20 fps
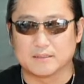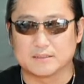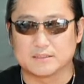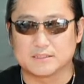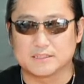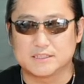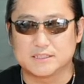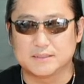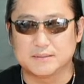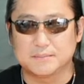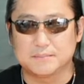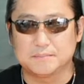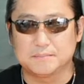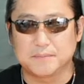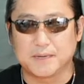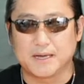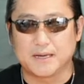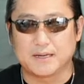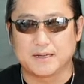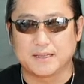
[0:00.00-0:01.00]

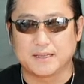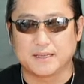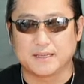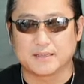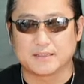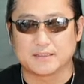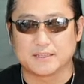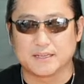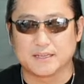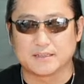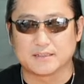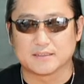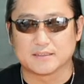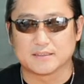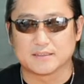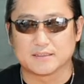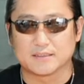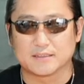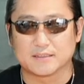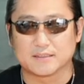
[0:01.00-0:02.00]
신발이 그냥
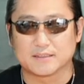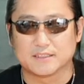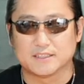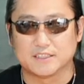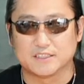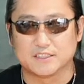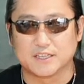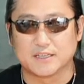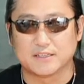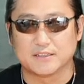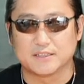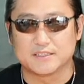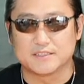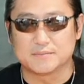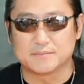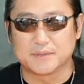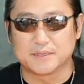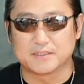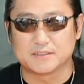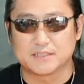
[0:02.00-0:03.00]
디자인된
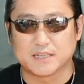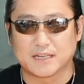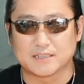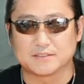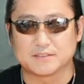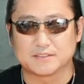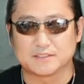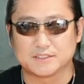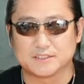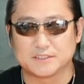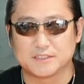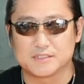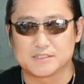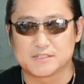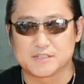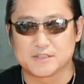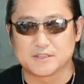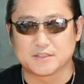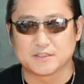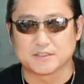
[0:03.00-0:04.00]
신발을 사서
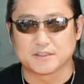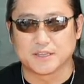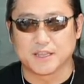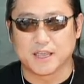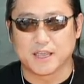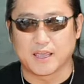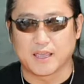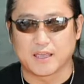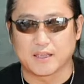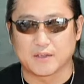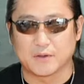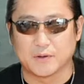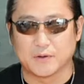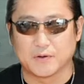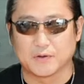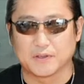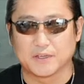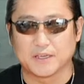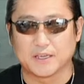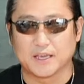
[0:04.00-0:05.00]
신었었는데
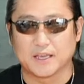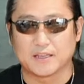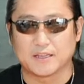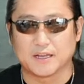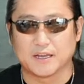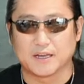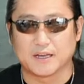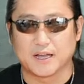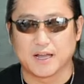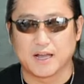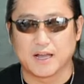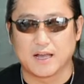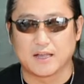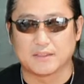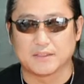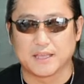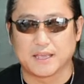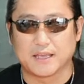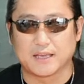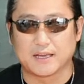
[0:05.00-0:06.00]
여기에다가
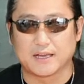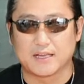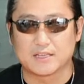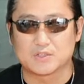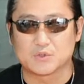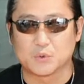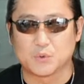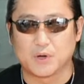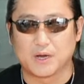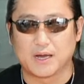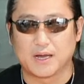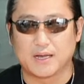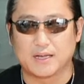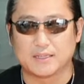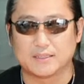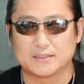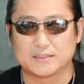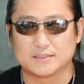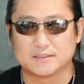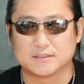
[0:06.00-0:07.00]
내가
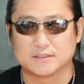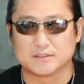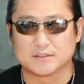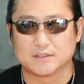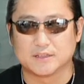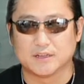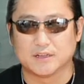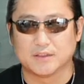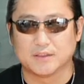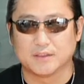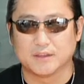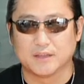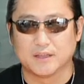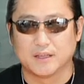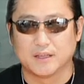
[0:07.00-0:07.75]
좋아하는 어떤